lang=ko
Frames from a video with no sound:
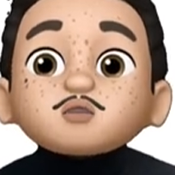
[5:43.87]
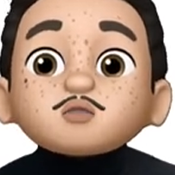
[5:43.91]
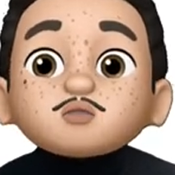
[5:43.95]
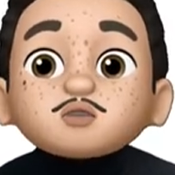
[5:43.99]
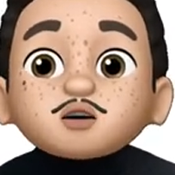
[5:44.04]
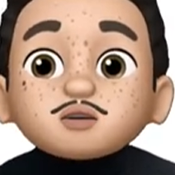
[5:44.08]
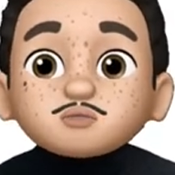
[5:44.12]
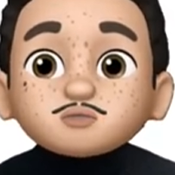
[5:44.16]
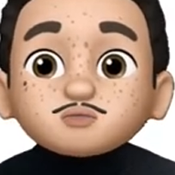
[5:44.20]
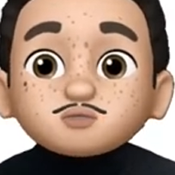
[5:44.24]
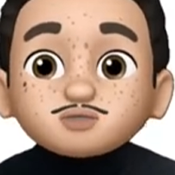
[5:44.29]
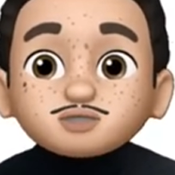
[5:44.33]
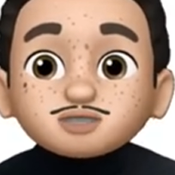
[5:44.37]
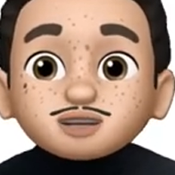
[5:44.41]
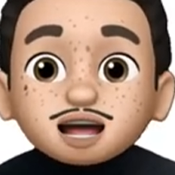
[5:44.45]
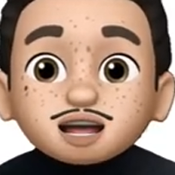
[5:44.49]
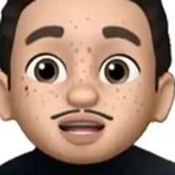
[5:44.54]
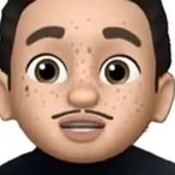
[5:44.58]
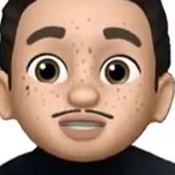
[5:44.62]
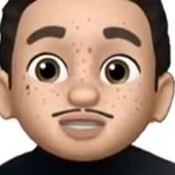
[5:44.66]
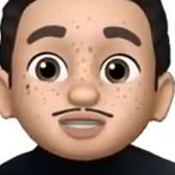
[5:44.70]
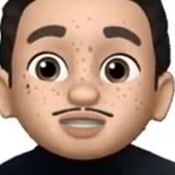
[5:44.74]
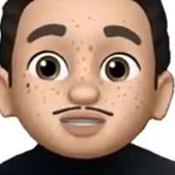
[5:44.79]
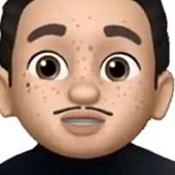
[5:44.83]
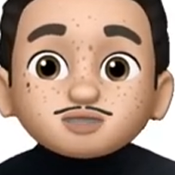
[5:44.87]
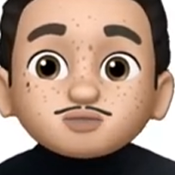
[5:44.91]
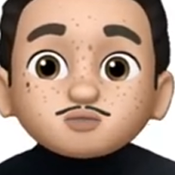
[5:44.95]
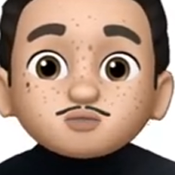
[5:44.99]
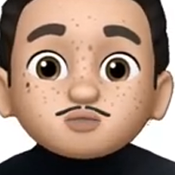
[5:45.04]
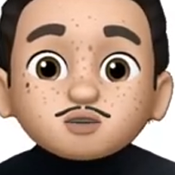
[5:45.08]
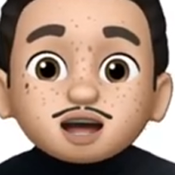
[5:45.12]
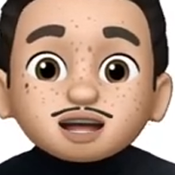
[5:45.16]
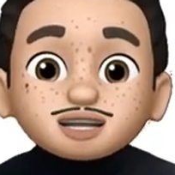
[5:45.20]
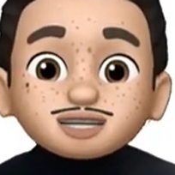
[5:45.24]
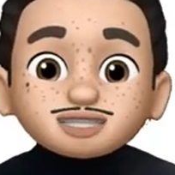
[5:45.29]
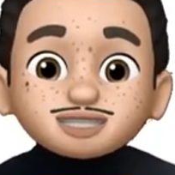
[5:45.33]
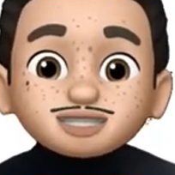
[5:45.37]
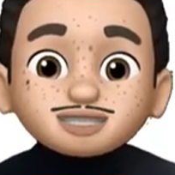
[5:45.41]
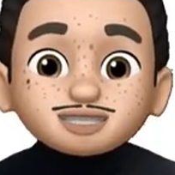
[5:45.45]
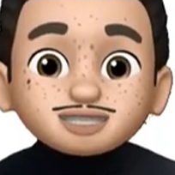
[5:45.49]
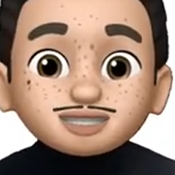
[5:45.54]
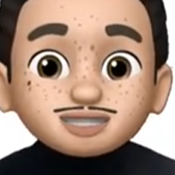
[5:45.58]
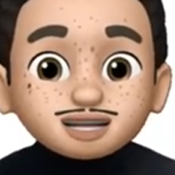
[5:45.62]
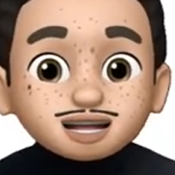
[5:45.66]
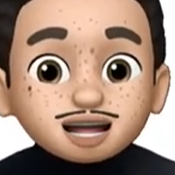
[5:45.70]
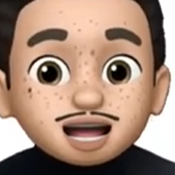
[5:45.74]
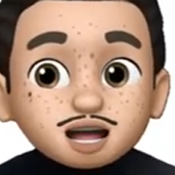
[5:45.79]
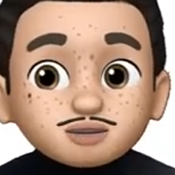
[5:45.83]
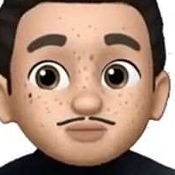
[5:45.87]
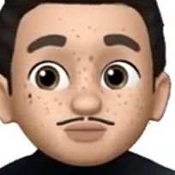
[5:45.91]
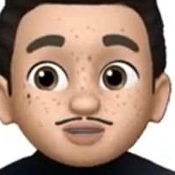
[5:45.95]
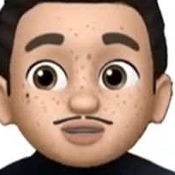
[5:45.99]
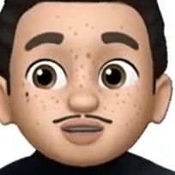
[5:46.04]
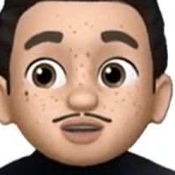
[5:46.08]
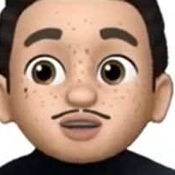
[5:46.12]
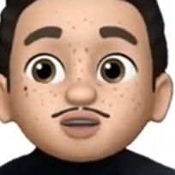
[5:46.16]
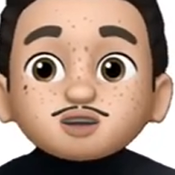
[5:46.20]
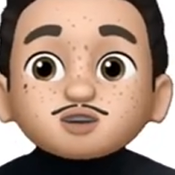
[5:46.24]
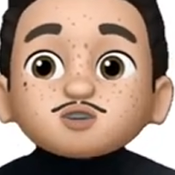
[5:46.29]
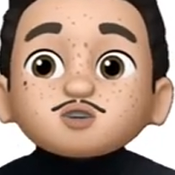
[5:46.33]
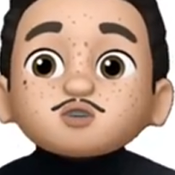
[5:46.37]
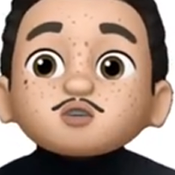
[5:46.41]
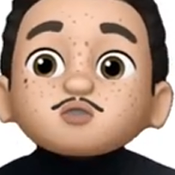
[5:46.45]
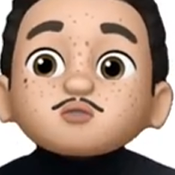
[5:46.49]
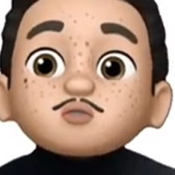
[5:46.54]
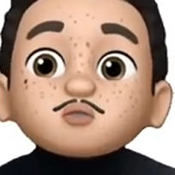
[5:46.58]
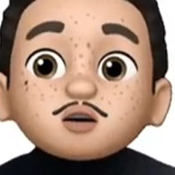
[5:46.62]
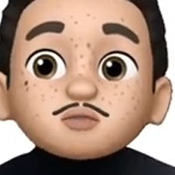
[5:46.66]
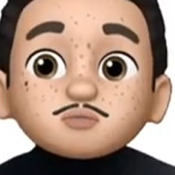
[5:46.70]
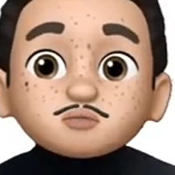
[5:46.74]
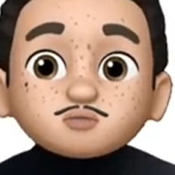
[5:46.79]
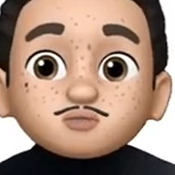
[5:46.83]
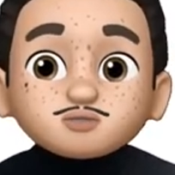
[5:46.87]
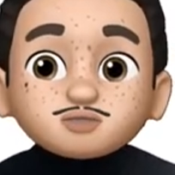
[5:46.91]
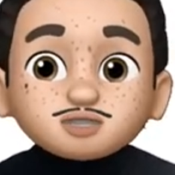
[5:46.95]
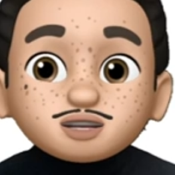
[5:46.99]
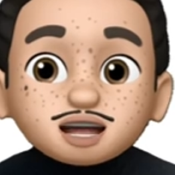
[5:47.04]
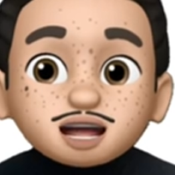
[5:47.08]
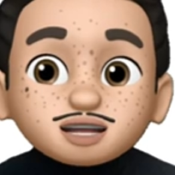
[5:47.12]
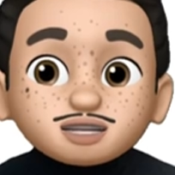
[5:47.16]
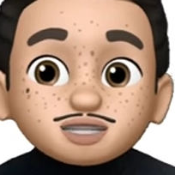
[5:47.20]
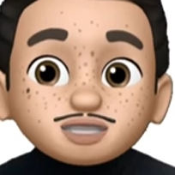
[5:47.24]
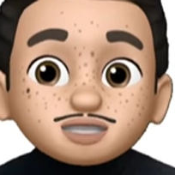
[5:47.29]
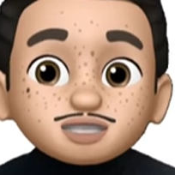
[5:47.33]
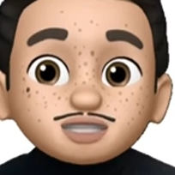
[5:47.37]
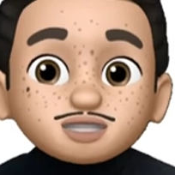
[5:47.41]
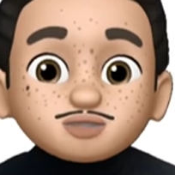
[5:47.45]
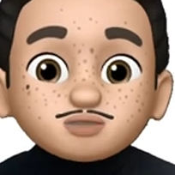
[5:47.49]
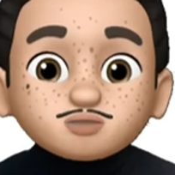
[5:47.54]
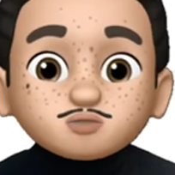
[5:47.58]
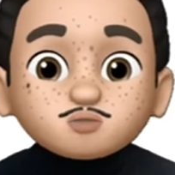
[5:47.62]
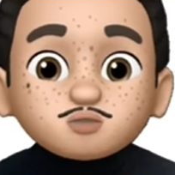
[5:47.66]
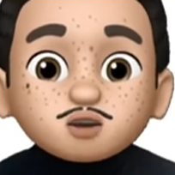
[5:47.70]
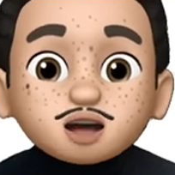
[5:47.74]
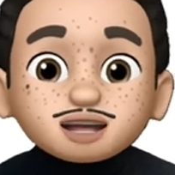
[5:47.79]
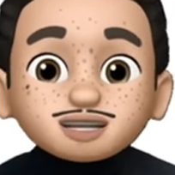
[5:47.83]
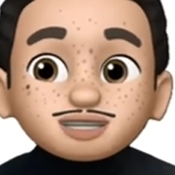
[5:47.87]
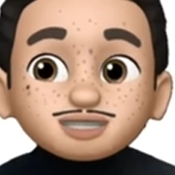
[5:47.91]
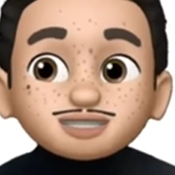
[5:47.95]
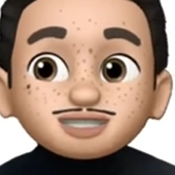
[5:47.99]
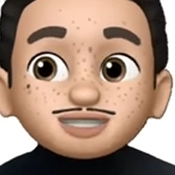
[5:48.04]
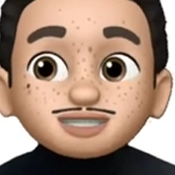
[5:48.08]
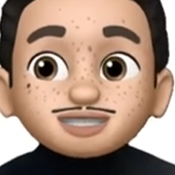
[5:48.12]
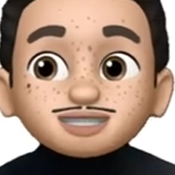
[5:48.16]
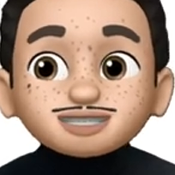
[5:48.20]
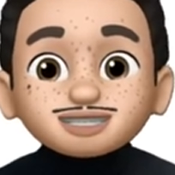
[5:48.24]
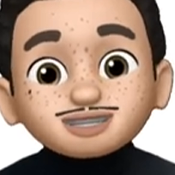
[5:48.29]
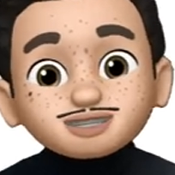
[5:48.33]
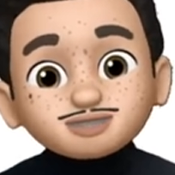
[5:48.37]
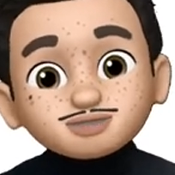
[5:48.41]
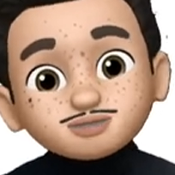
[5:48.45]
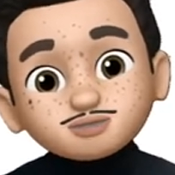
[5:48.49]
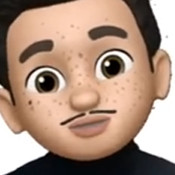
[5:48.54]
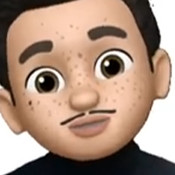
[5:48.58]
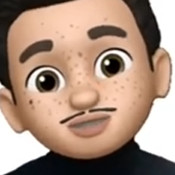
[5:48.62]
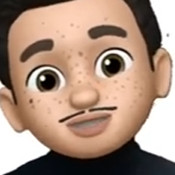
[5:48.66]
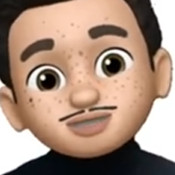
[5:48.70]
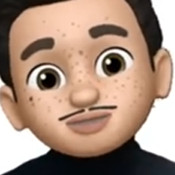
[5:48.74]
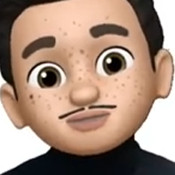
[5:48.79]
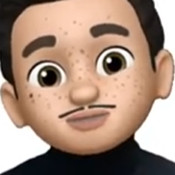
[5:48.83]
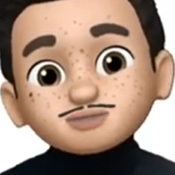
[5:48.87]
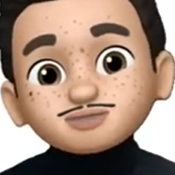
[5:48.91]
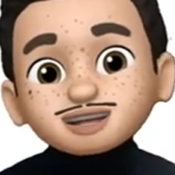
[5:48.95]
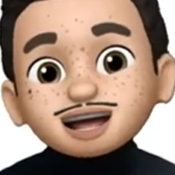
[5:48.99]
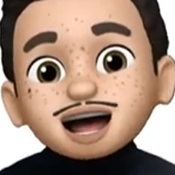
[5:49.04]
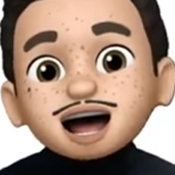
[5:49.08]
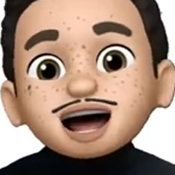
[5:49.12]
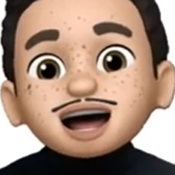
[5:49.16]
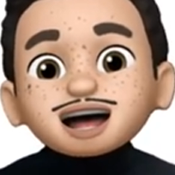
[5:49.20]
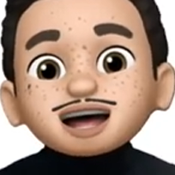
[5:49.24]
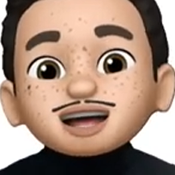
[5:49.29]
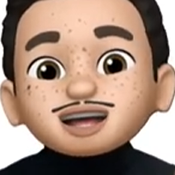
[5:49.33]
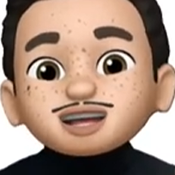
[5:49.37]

我不想吃官司. 한 번 더. 我不想吃官司. 좋습니다.